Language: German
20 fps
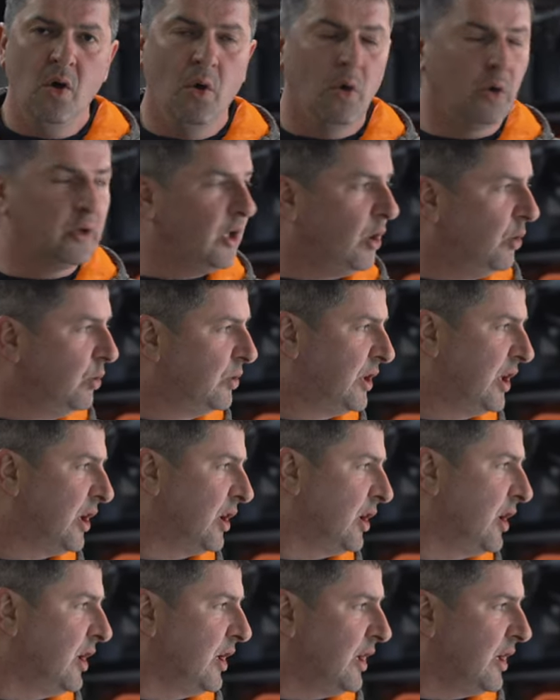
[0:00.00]
oder
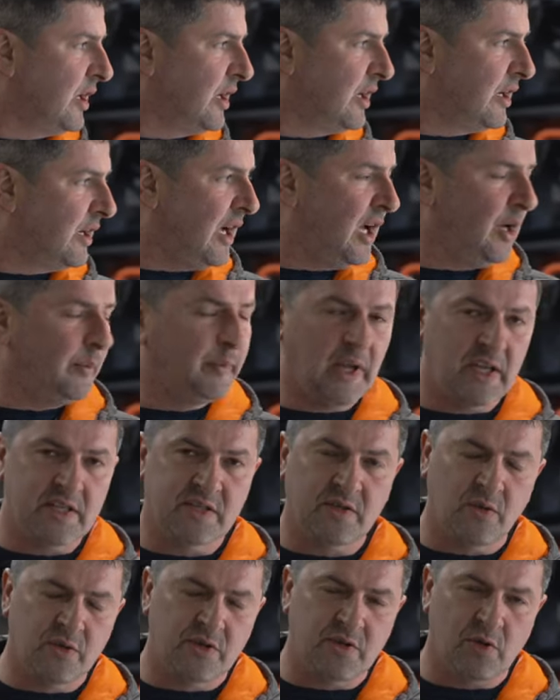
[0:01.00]
unter
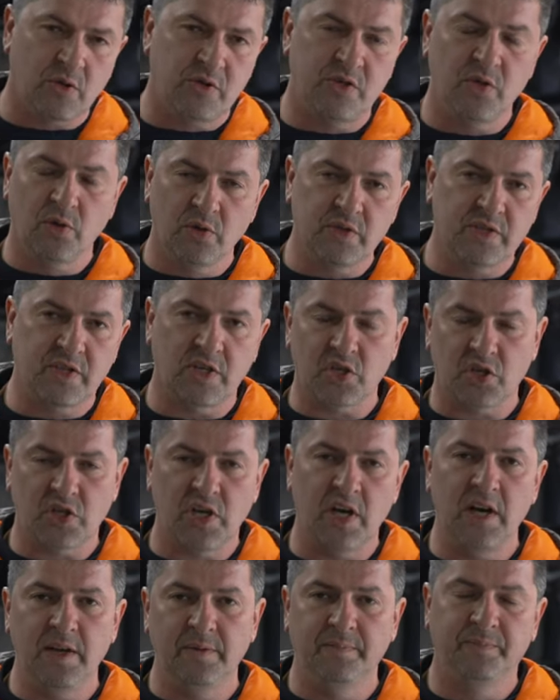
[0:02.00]
Kablers
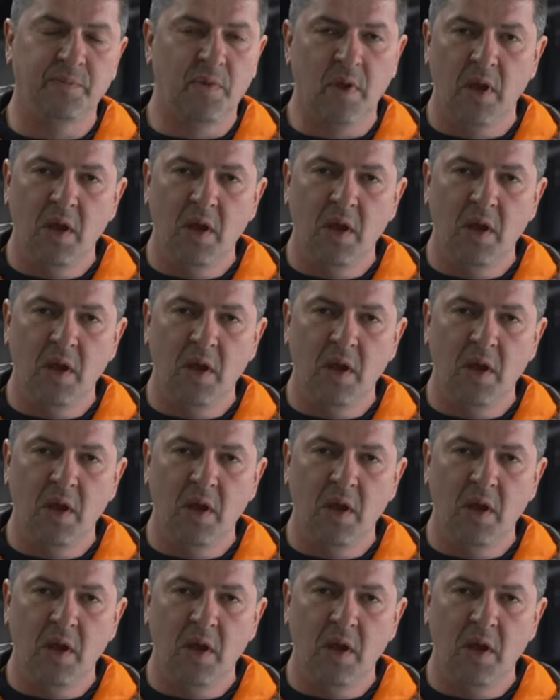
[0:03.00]
Konstruktionsgestell